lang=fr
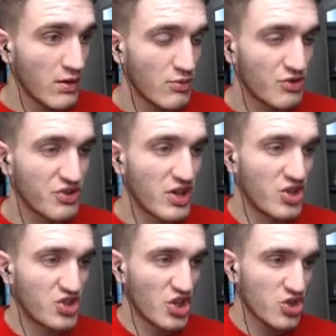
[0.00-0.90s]
mais c'est qualité
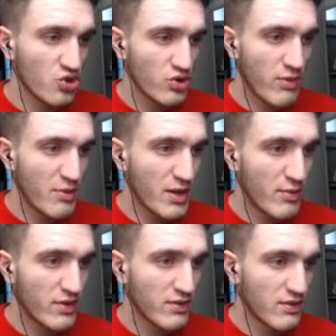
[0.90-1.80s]
chargeur, j'ai ma
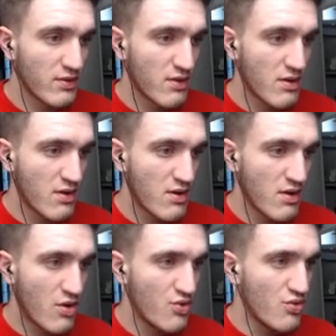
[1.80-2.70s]
Box
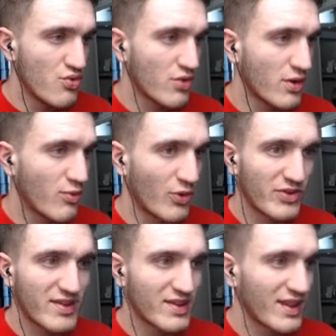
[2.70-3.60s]
lourd. Bon,
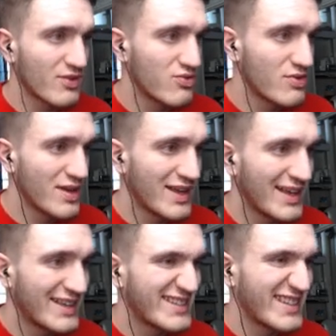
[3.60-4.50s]
ça c'est très cool.
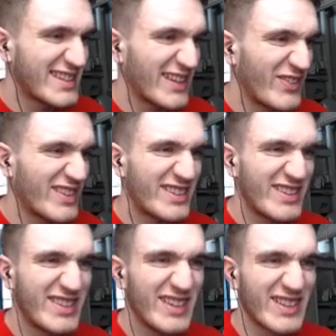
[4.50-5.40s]
Ça fait
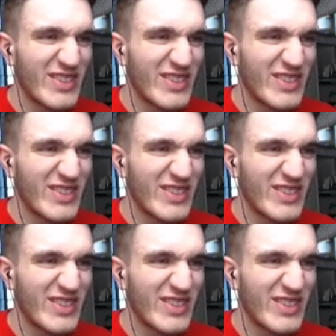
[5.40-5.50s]
zizir, ça